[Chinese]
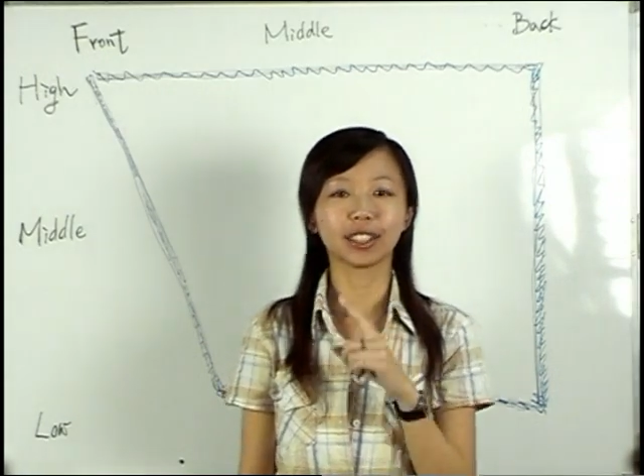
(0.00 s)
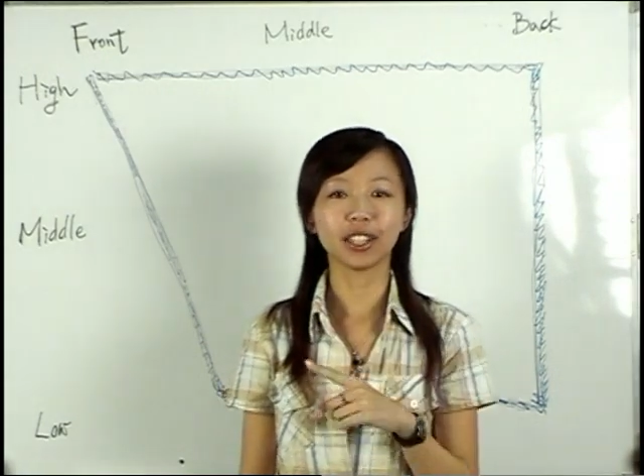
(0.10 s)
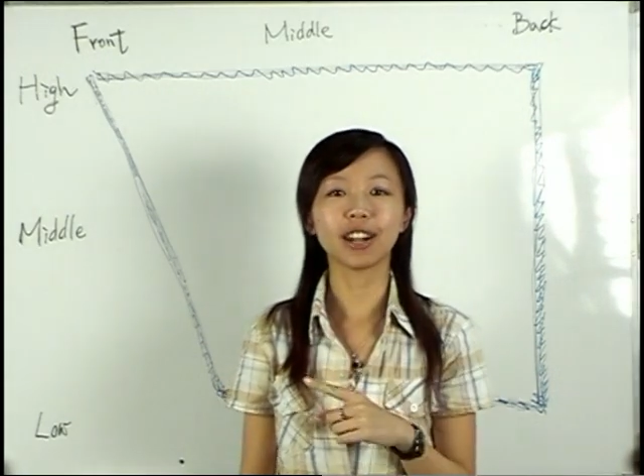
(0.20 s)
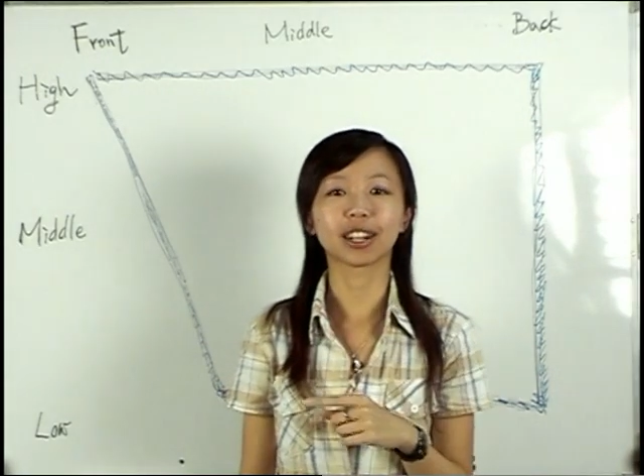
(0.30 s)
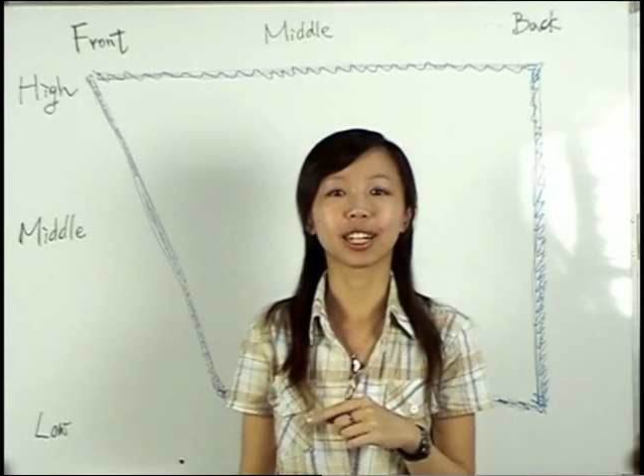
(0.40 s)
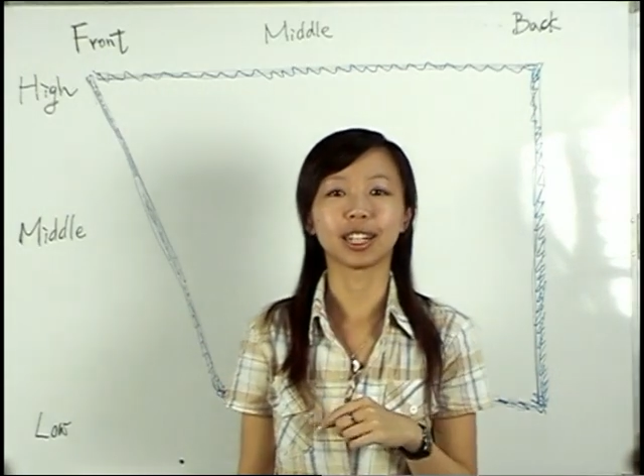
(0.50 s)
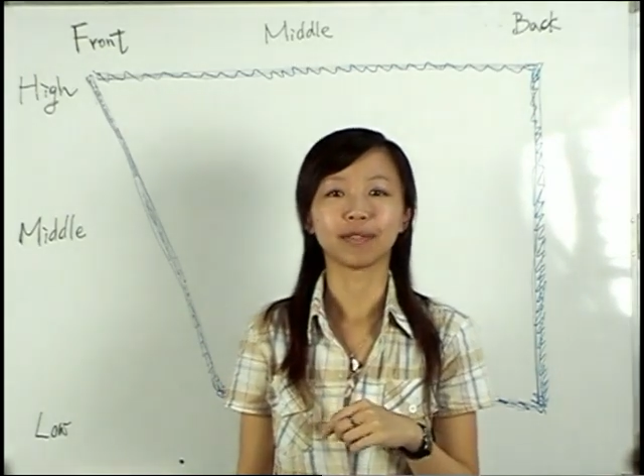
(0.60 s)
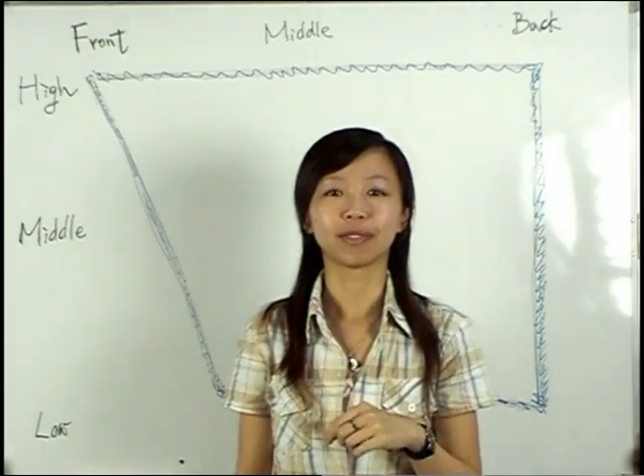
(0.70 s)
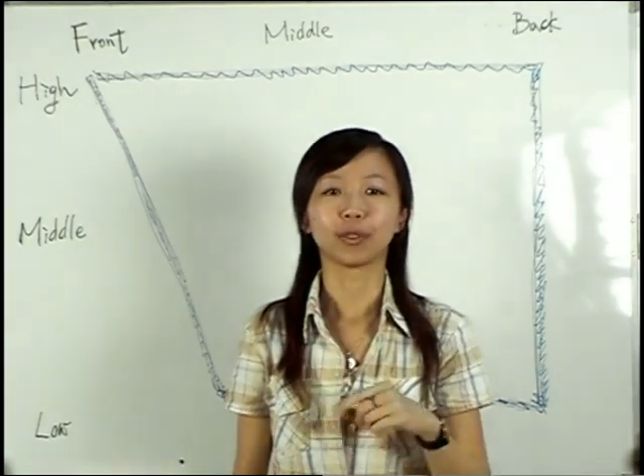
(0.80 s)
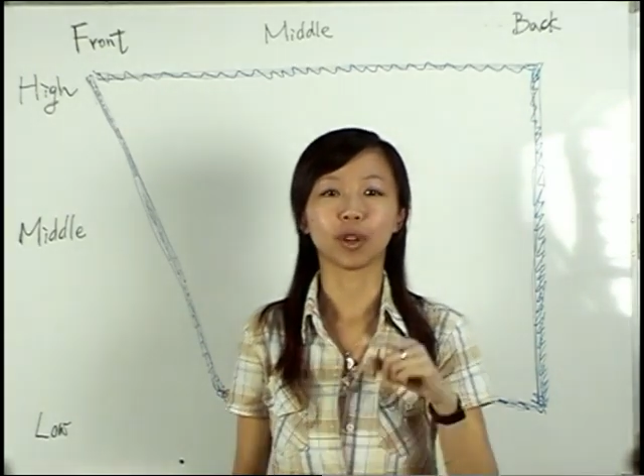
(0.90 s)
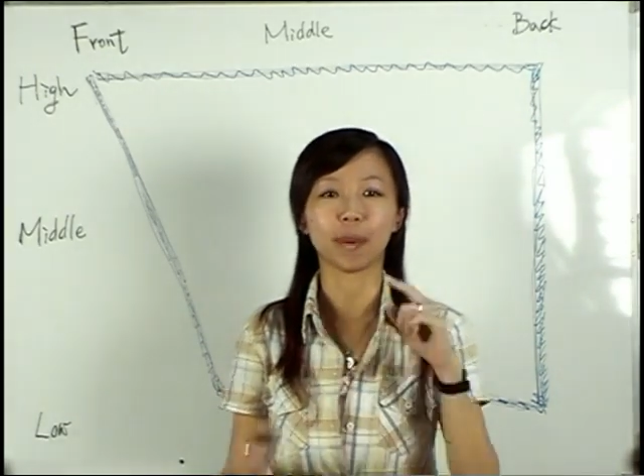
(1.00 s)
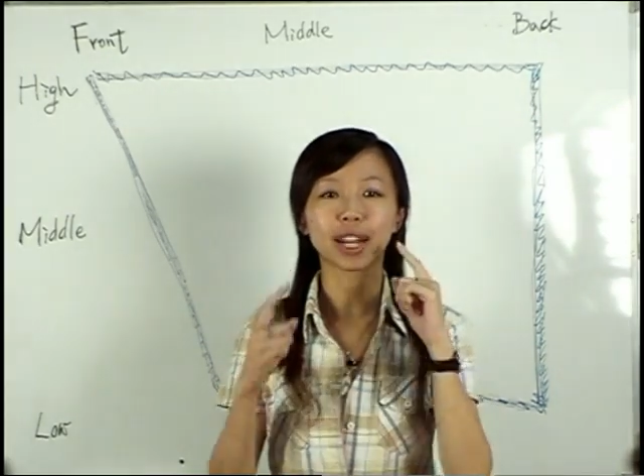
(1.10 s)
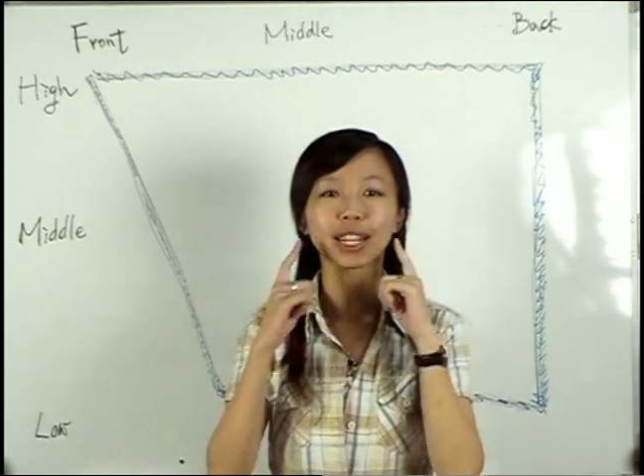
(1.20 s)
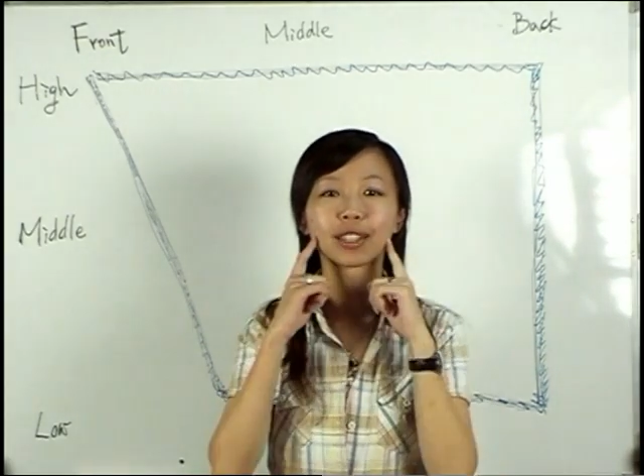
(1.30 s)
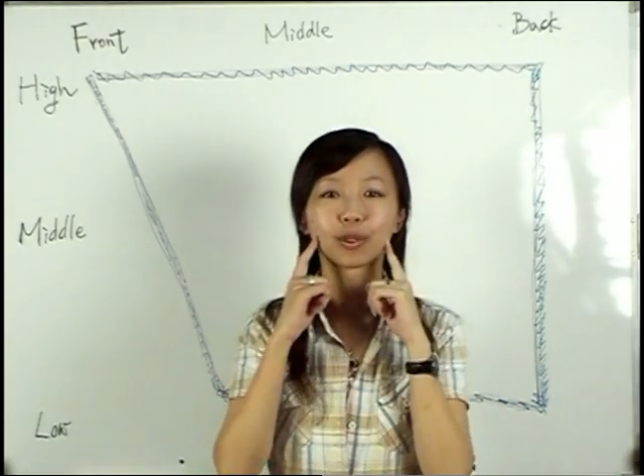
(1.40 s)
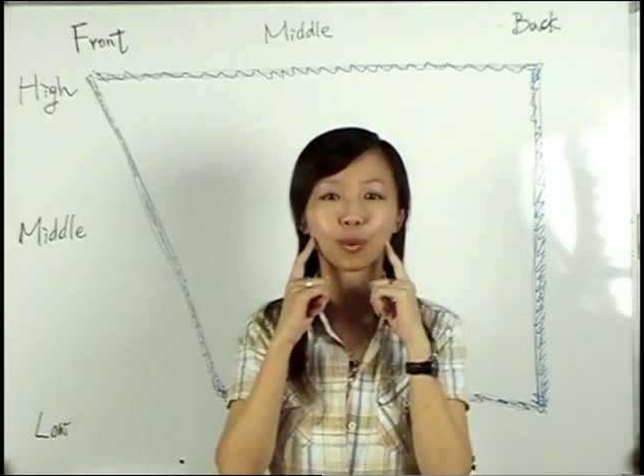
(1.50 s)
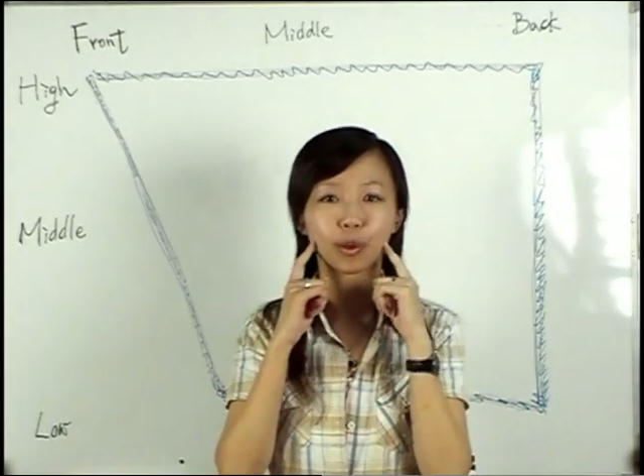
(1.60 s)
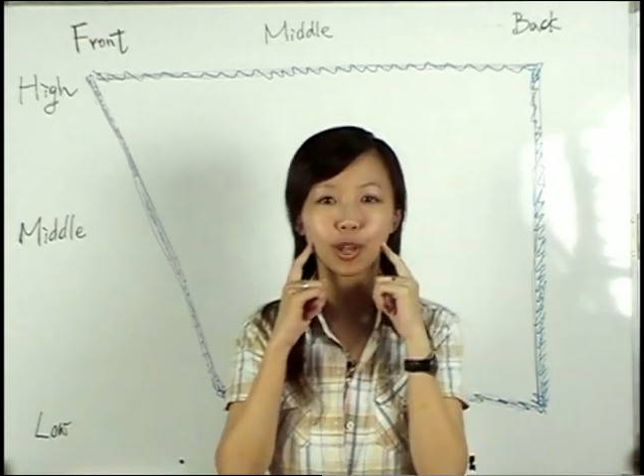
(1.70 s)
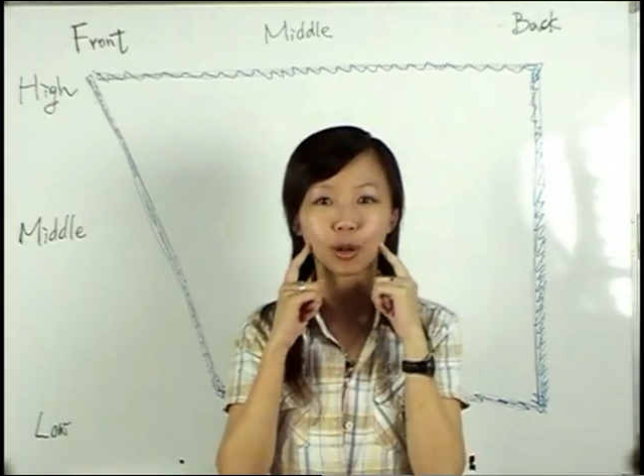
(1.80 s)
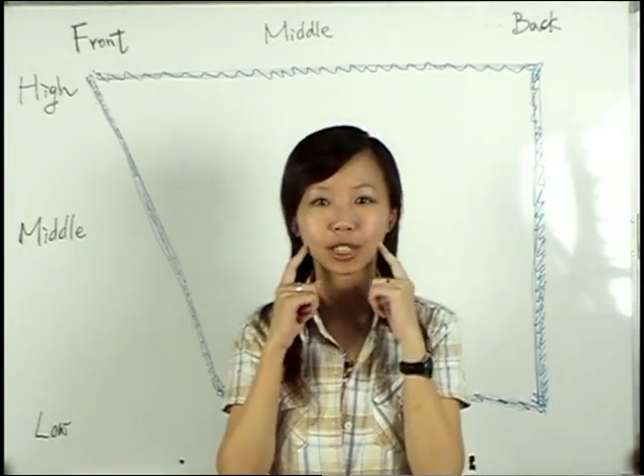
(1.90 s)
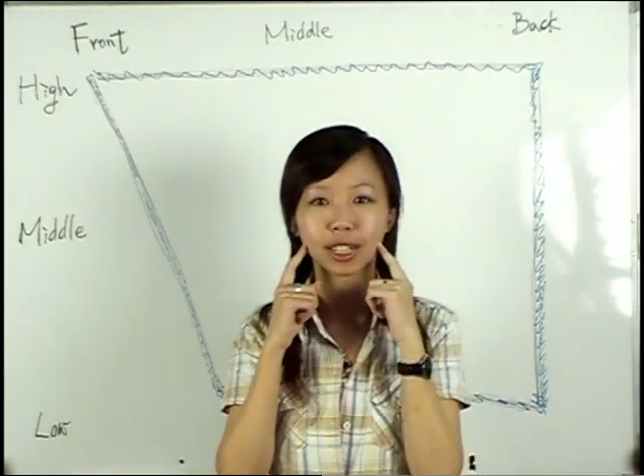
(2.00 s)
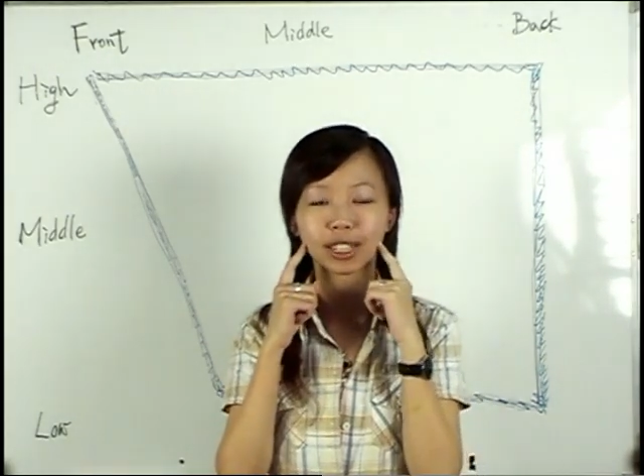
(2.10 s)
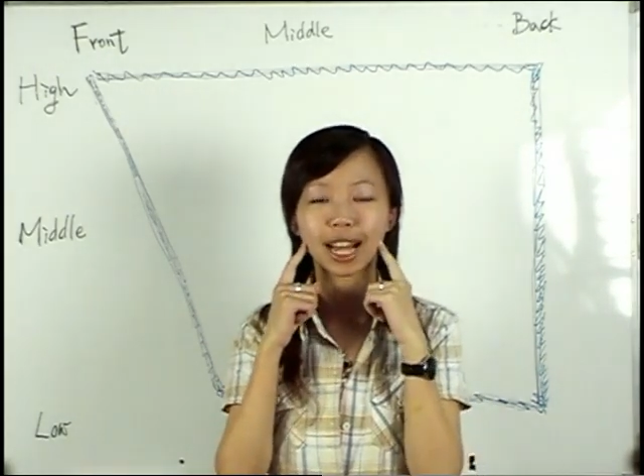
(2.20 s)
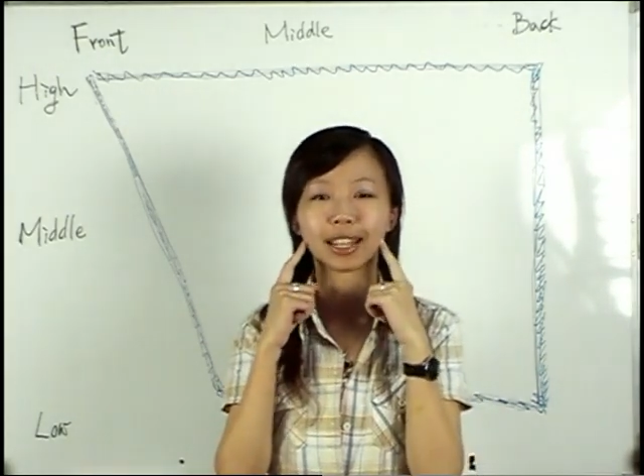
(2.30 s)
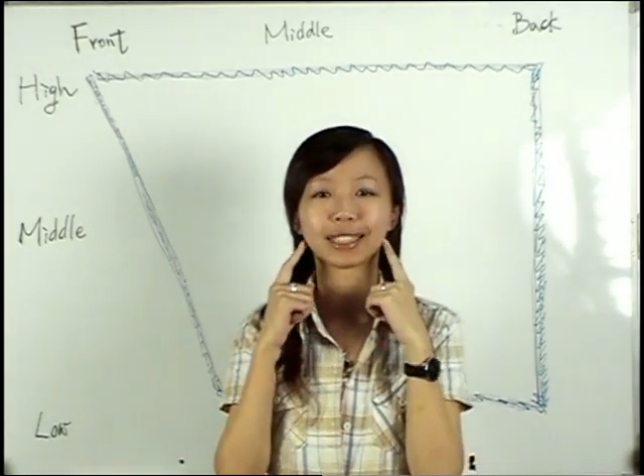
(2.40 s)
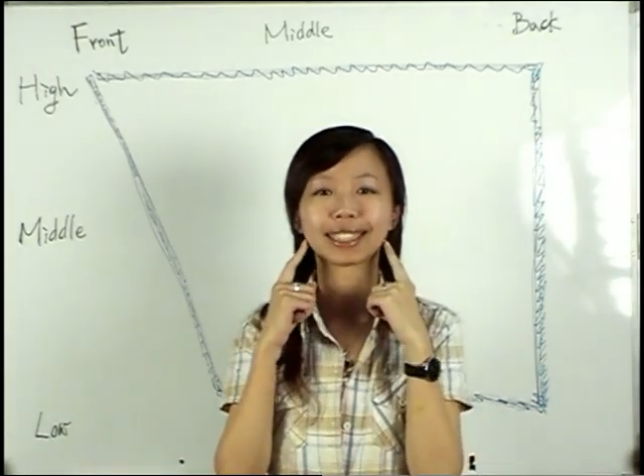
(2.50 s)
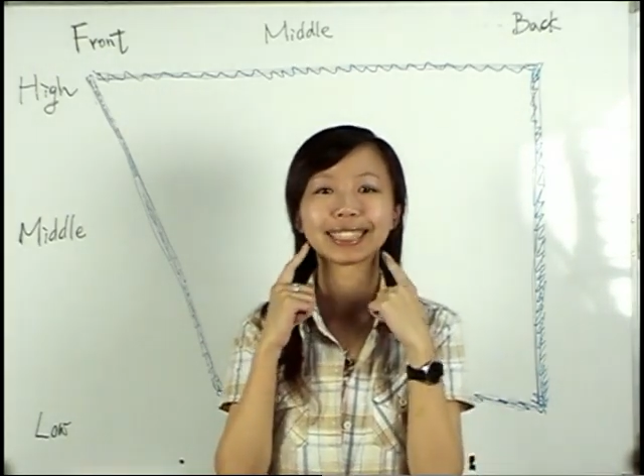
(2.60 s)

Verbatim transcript: 第二个，嘴巴向左右伸展，